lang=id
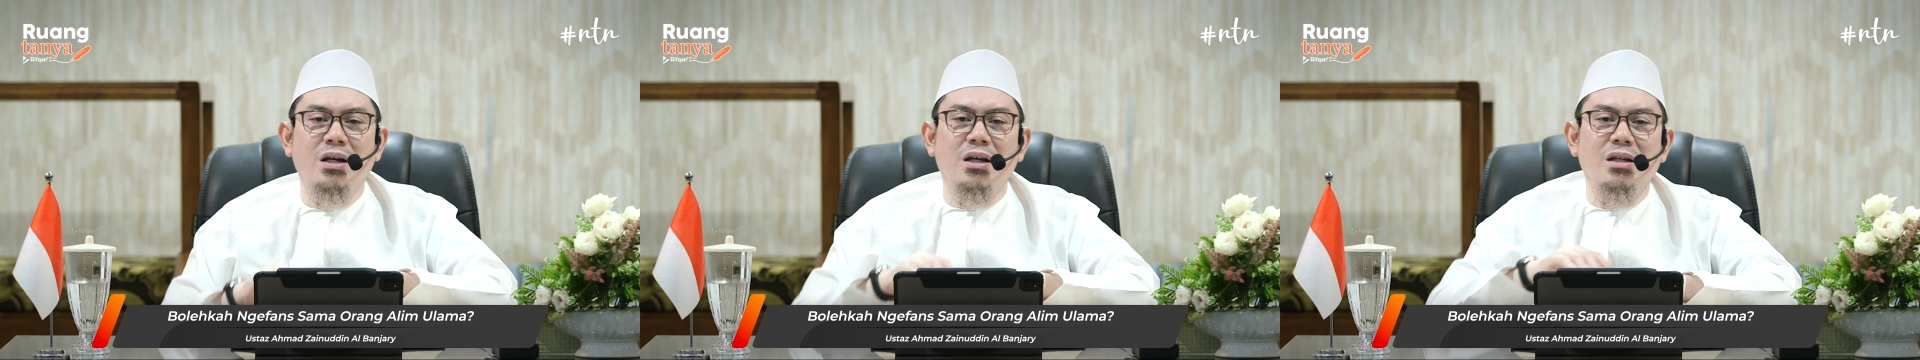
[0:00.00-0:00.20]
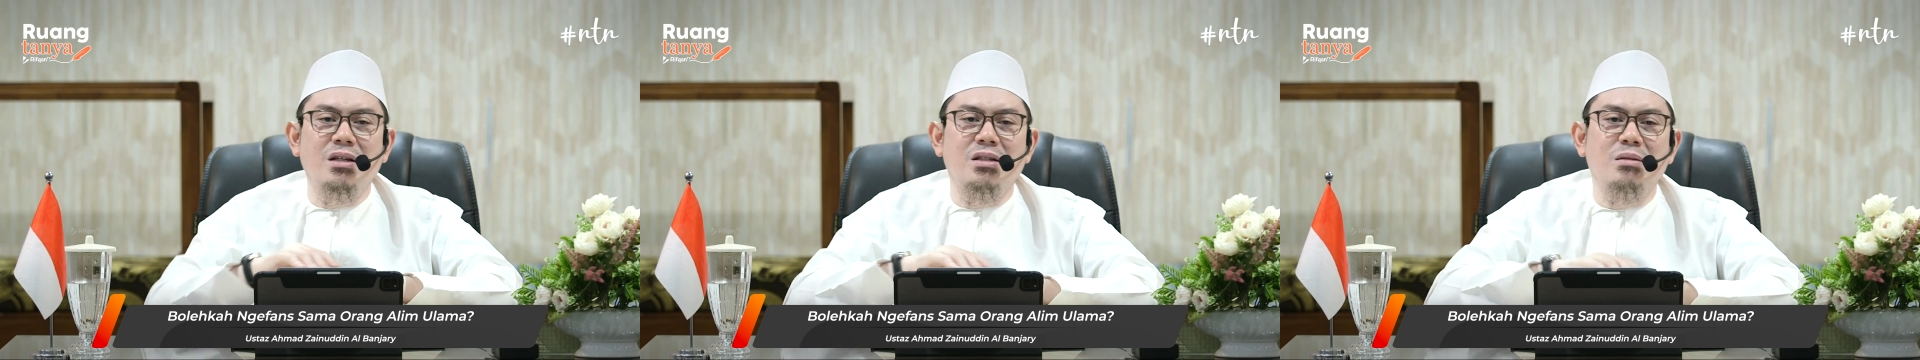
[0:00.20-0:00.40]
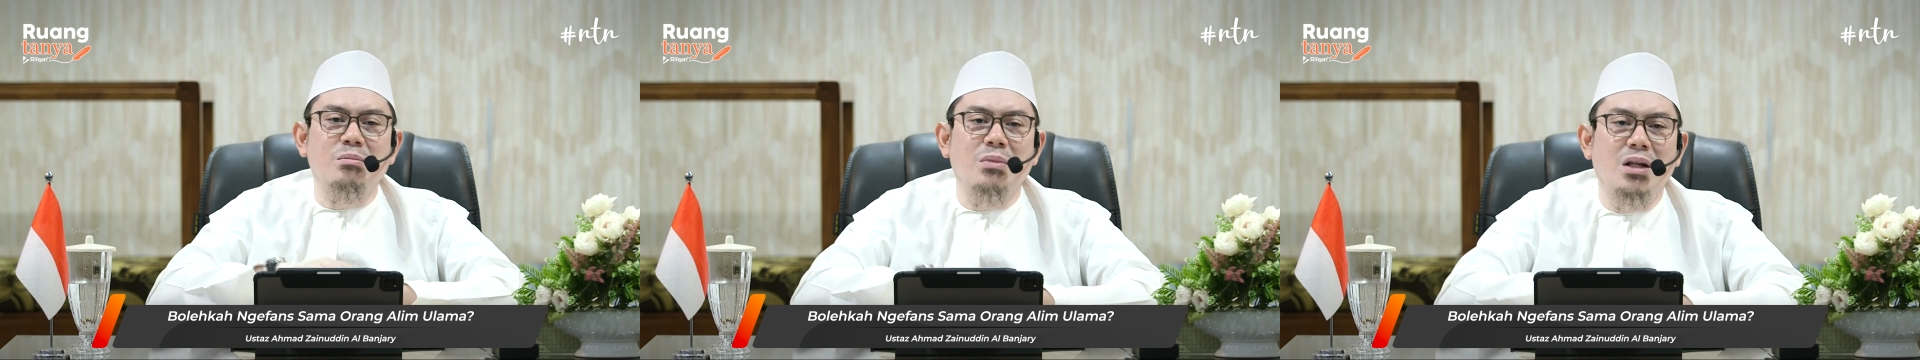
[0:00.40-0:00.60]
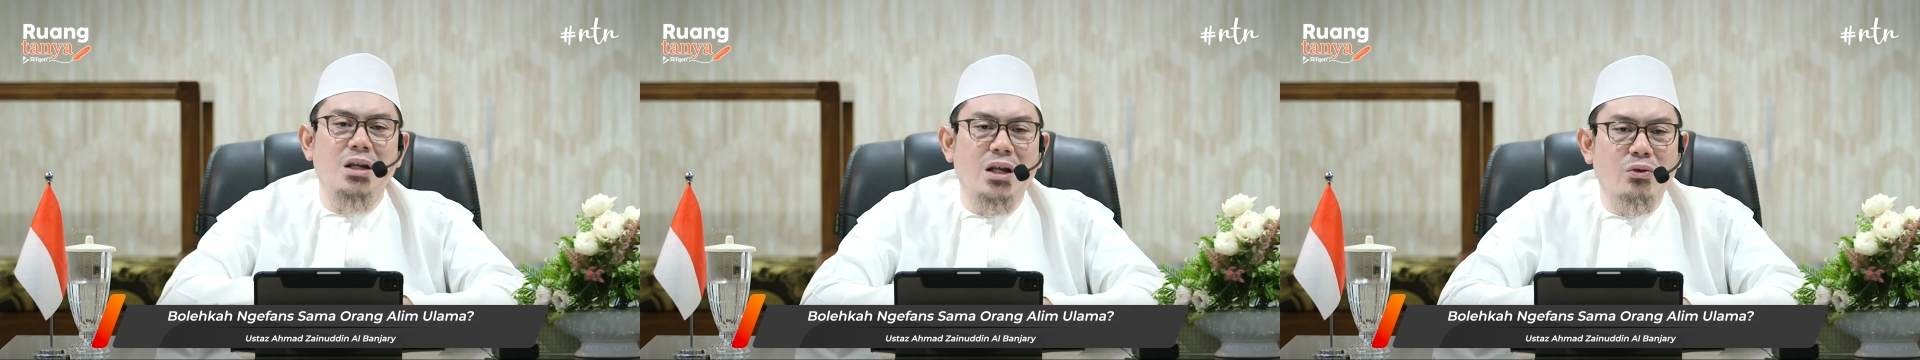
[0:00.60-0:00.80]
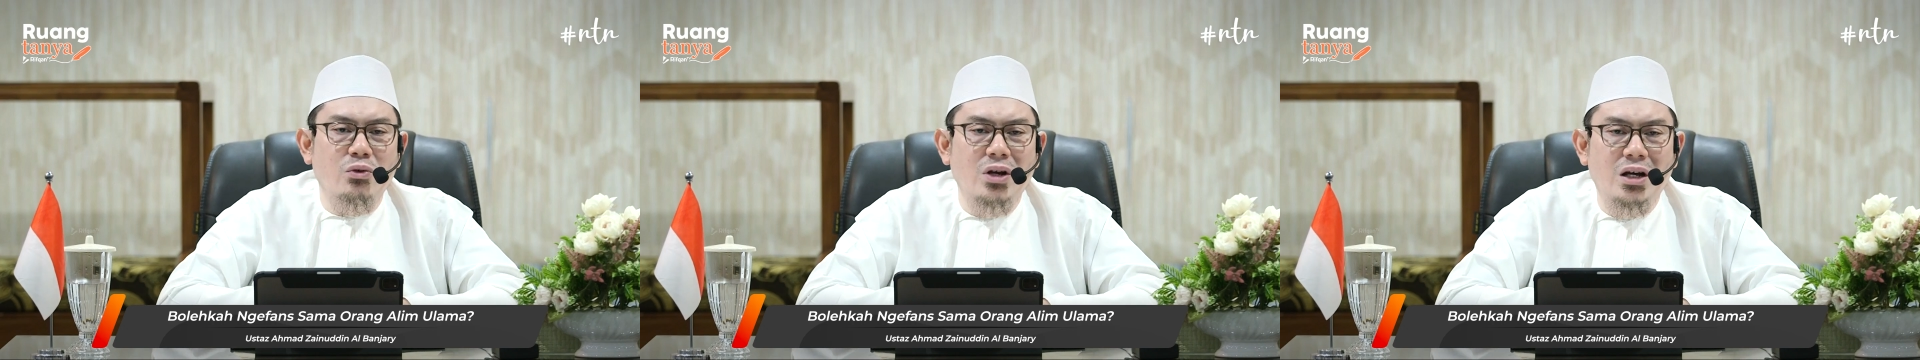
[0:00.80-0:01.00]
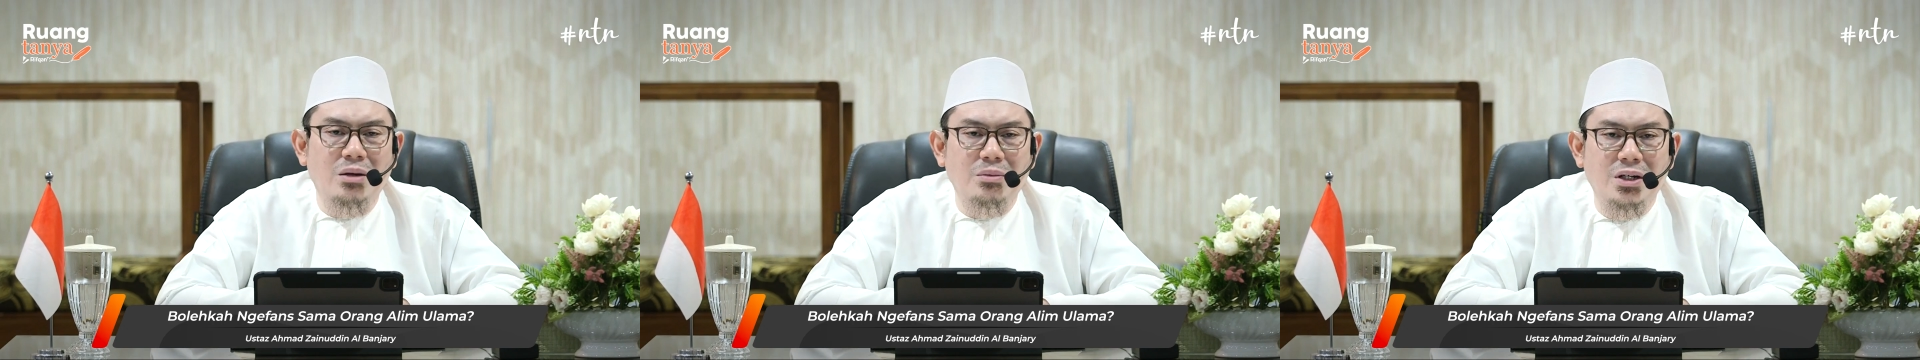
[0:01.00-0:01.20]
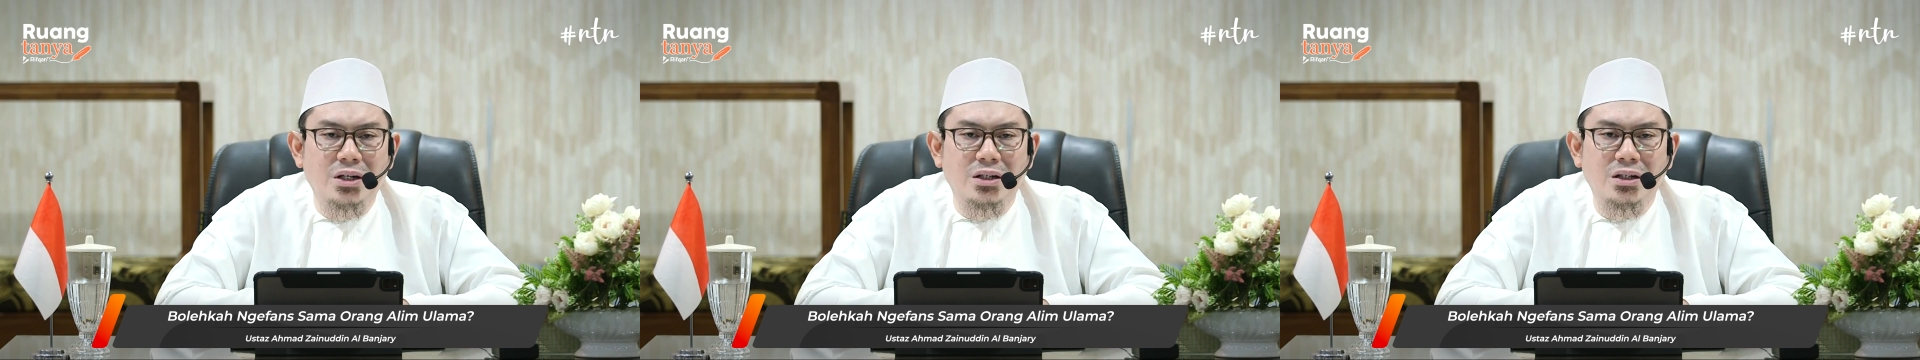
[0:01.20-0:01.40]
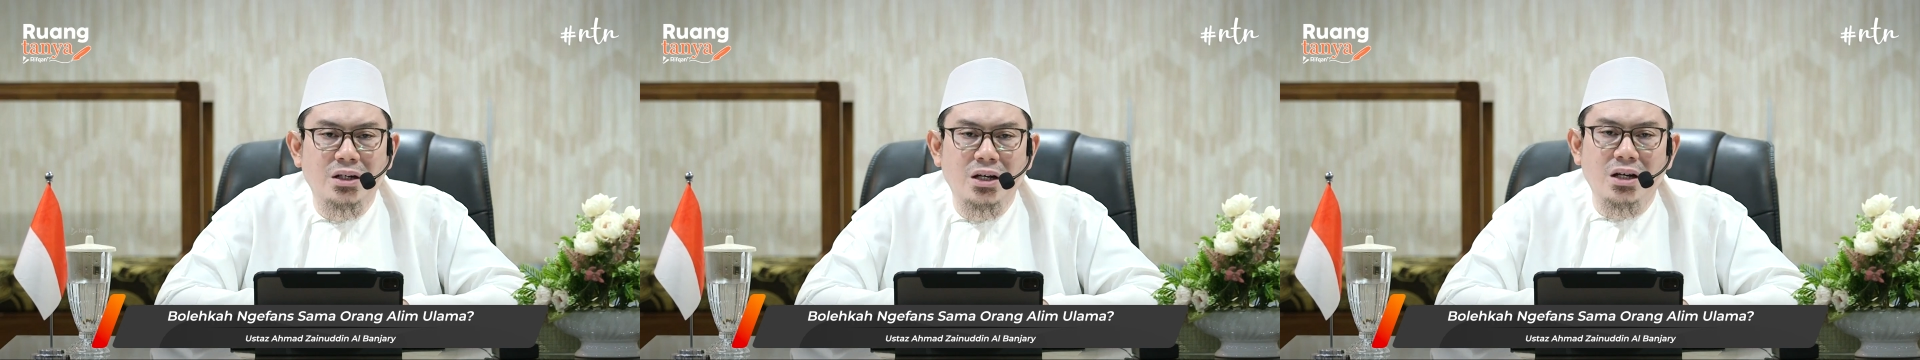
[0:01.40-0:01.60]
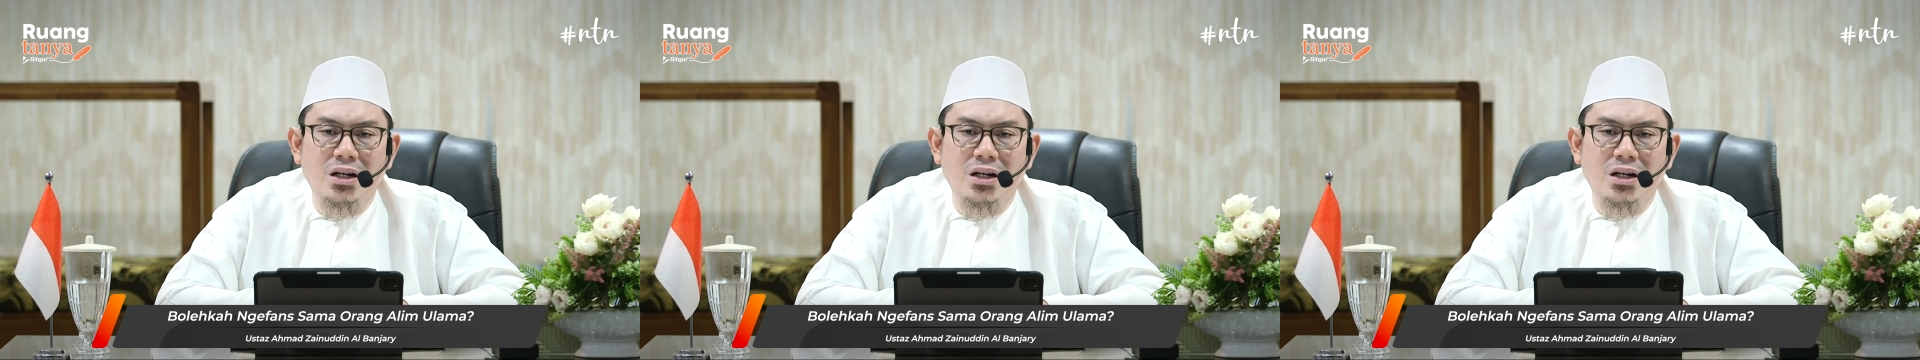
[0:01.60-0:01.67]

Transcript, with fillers: ismal ulama